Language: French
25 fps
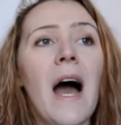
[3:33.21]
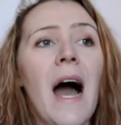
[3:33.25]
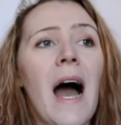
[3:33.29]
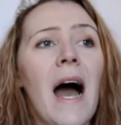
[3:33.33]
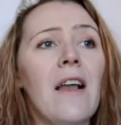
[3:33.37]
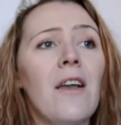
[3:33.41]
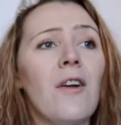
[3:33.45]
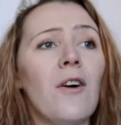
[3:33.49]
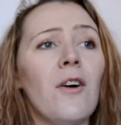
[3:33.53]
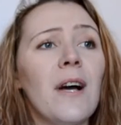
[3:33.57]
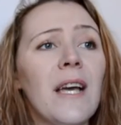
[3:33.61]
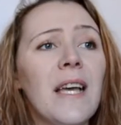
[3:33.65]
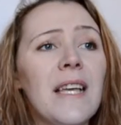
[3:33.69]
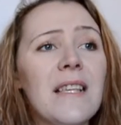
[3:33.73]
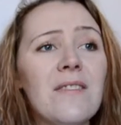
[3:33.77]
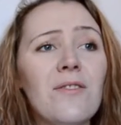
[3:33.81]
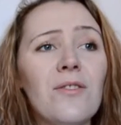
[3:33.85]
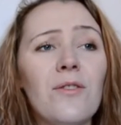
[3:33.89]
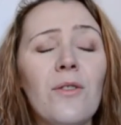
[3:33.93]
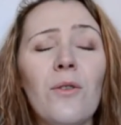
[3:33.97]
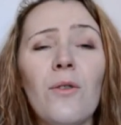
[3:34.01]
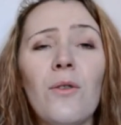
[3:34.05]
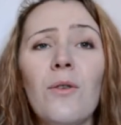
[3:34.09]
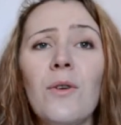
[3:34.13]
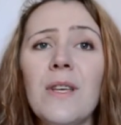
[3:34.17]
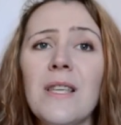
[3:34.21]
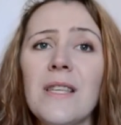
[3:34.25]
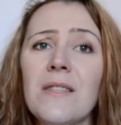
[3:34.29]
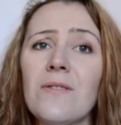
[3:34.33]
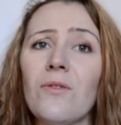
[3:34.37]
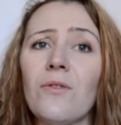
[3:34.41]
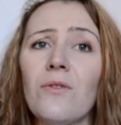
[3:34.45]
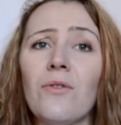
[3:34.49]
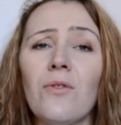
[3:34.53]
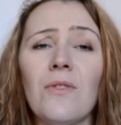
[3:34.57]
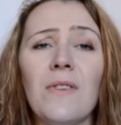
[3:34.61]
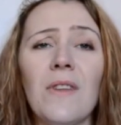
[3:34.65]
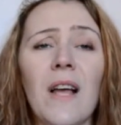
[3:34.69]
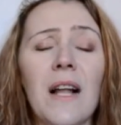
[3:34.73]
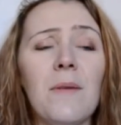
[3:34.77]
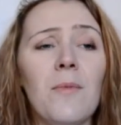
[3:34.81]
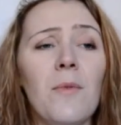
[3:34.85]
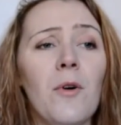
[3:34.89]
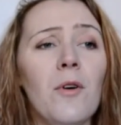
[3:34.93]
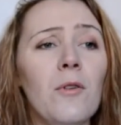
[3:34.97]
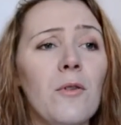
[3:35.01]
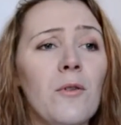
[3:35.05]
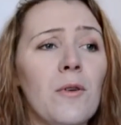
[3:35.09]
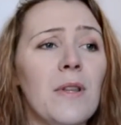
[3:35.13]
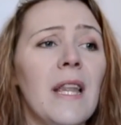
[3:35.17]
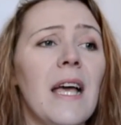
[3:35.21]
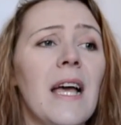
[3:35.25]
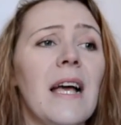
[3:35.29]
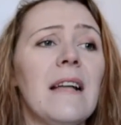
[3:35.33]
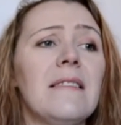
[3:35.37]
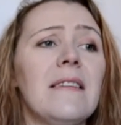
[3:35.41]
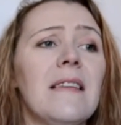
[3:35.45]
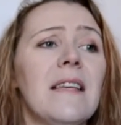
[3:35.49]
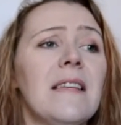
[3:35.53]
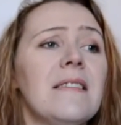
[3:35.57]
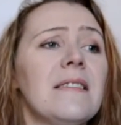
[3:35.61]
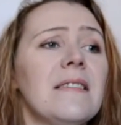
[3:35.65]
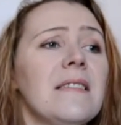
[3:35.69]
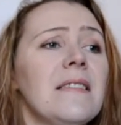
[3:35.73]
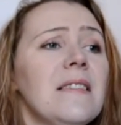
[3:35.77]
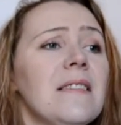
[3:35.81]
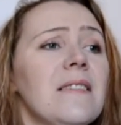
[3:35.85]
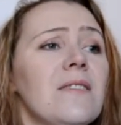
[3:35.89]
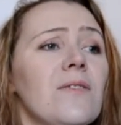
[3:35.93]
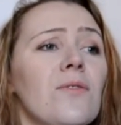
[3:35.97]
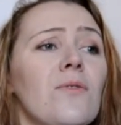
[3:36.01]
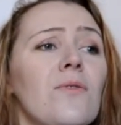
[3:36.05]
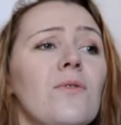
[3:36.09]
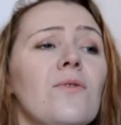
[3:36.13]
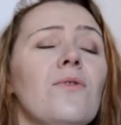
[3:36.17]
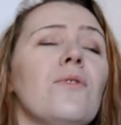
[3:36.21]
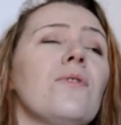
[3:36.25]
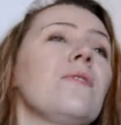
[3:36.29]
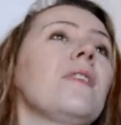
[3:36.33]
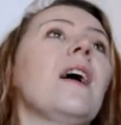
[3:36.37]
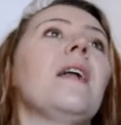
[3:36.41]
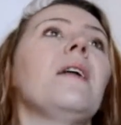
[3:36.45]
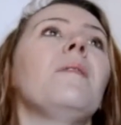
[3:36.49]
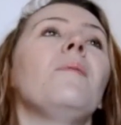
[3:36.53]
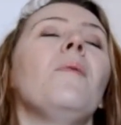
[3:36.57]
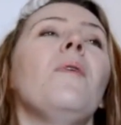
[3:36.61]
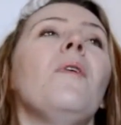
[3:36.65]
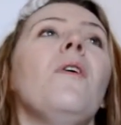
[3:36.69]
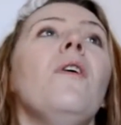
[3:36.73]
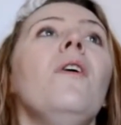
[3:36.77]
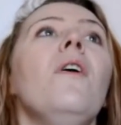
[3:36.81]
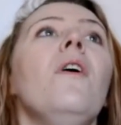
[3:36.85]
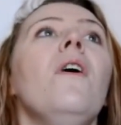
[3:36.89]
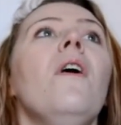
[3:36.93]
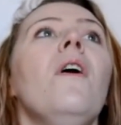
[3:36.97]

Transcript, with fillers: Alors est-ce qu'ils sont totalement honnêtes Est-ce qu'ils sont totalement